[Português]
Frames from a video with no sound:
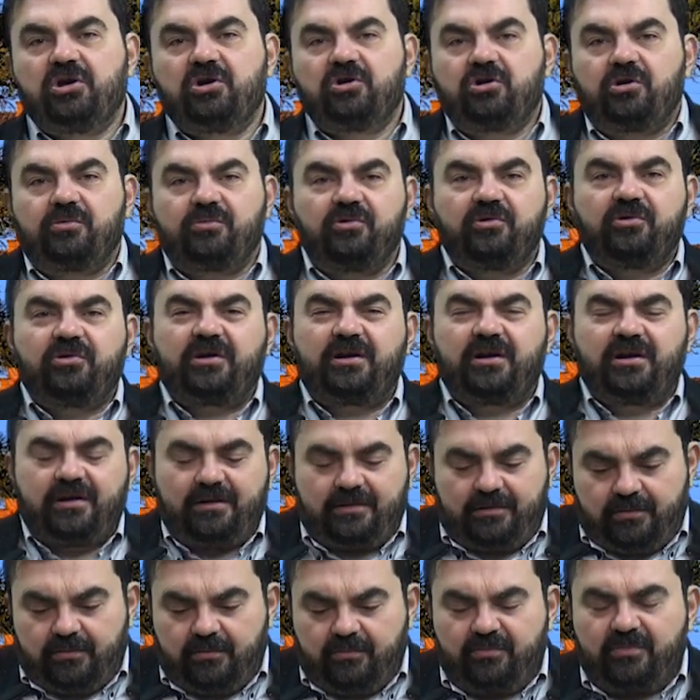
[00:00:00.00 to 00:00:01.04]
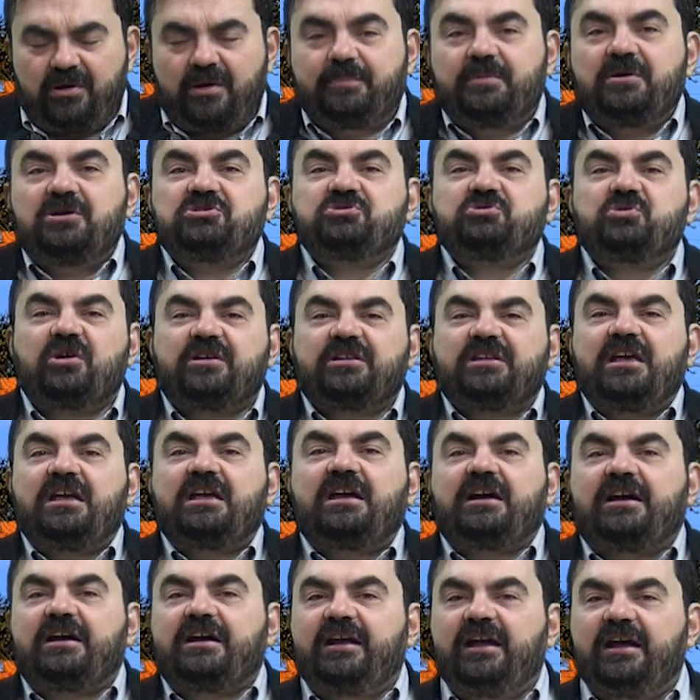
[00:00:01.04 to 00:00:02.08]
Como uma pessoa que
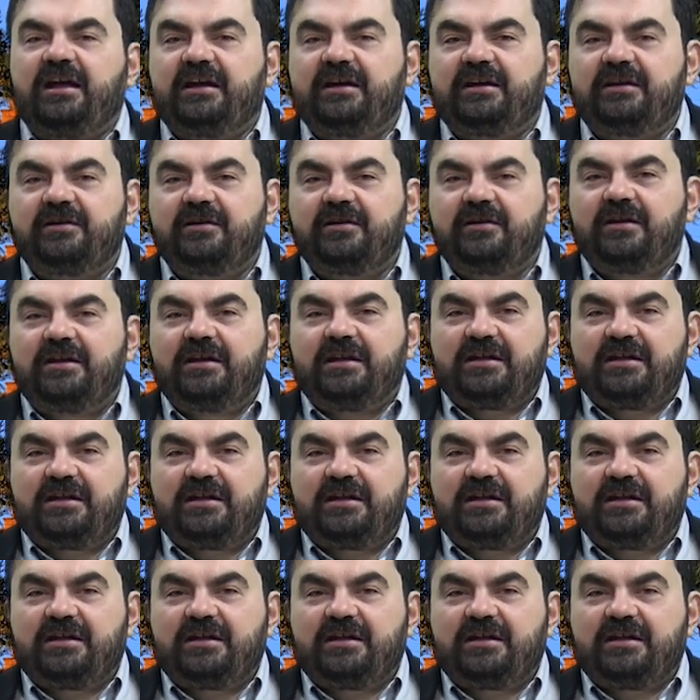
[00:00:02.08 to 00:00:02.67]
crê